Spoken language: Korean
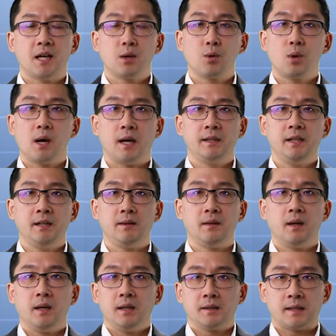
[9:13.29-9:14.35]
사고가 아닌
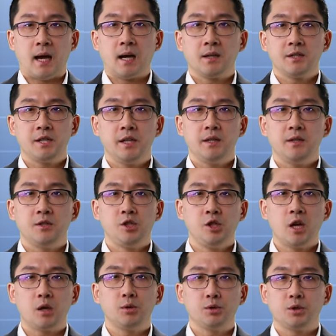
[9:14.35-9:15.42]
당시
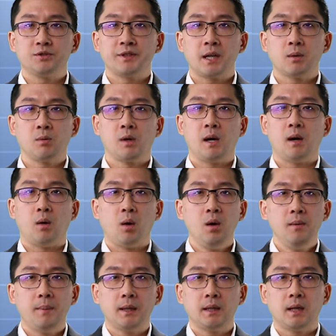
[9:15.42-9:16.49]
진화론적 사고가
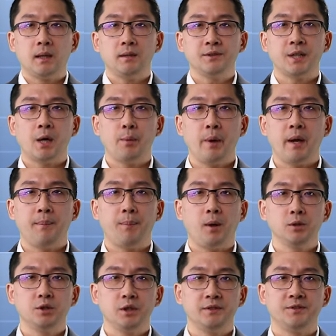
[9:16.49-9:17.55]
얼마나 사회에
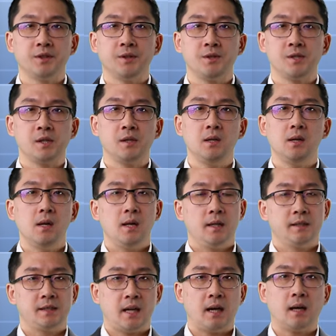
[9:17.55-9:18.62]
퍼져 있었는지를
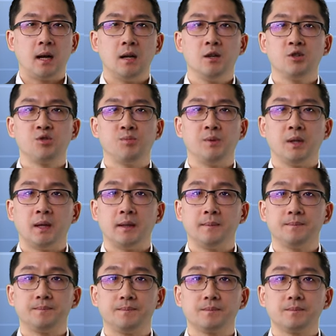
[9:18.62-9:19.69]
잘 알려줍니다.
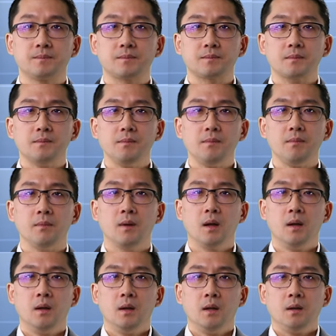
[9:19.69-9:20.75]

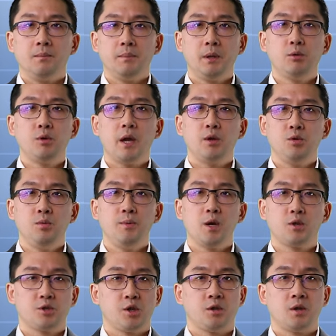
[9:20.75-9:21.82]
미국의
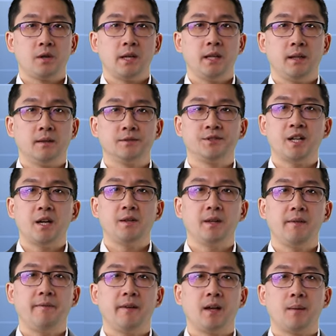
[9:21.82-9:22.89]
유명 저널인
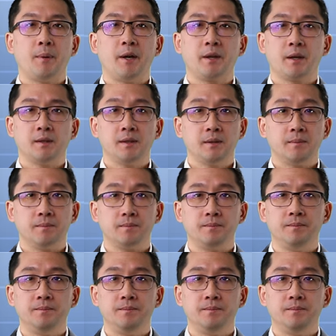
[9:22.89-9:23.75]
Scientific American은